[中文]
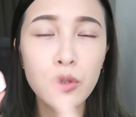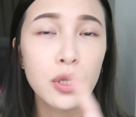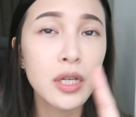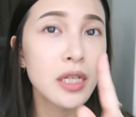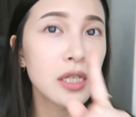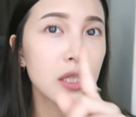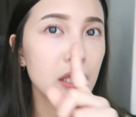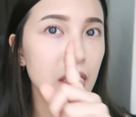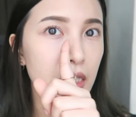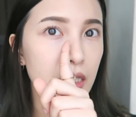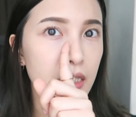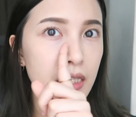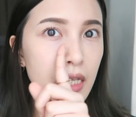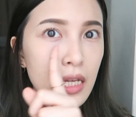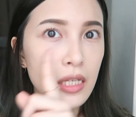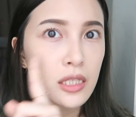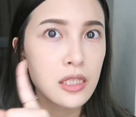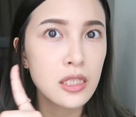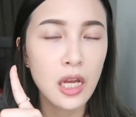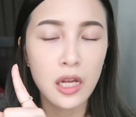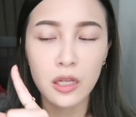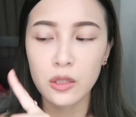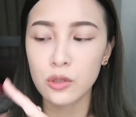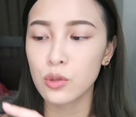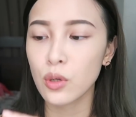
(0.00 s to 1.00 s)
所以你在
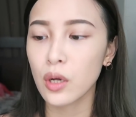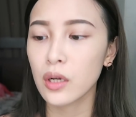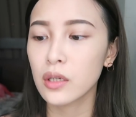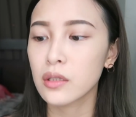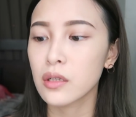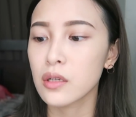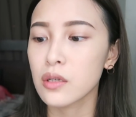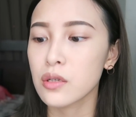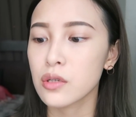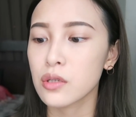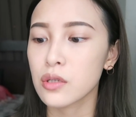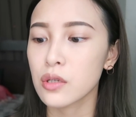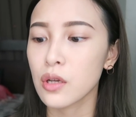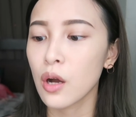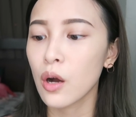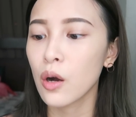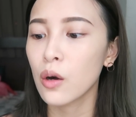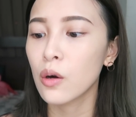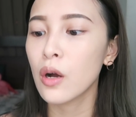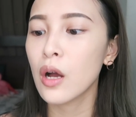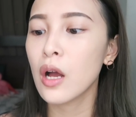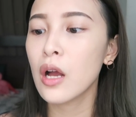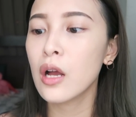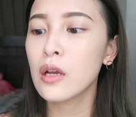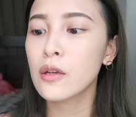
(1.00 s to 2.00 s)
上妆的时
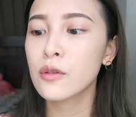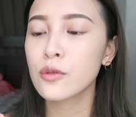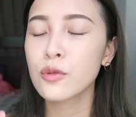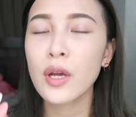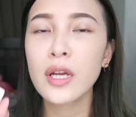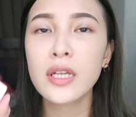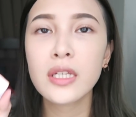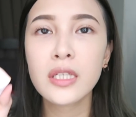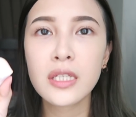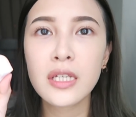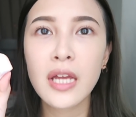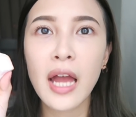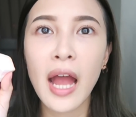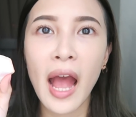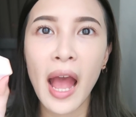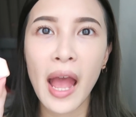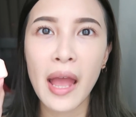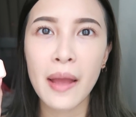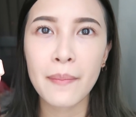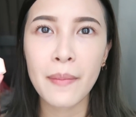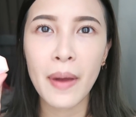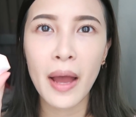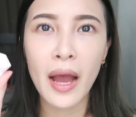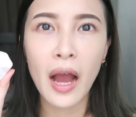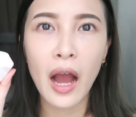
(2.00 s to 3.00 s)
候算是
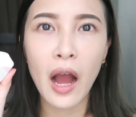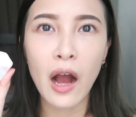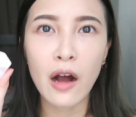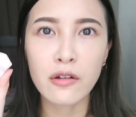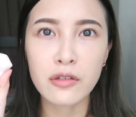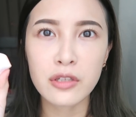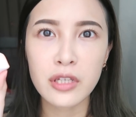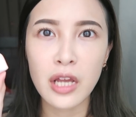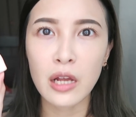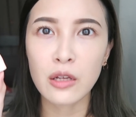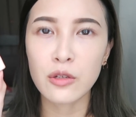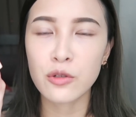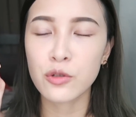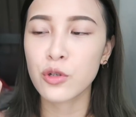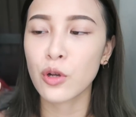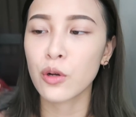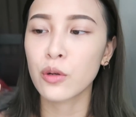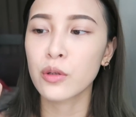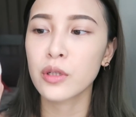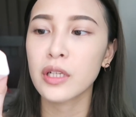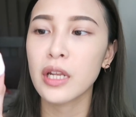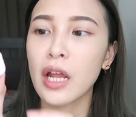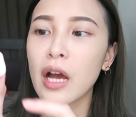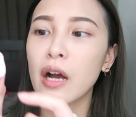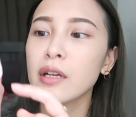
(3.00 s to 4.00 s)
还蛮好上手的。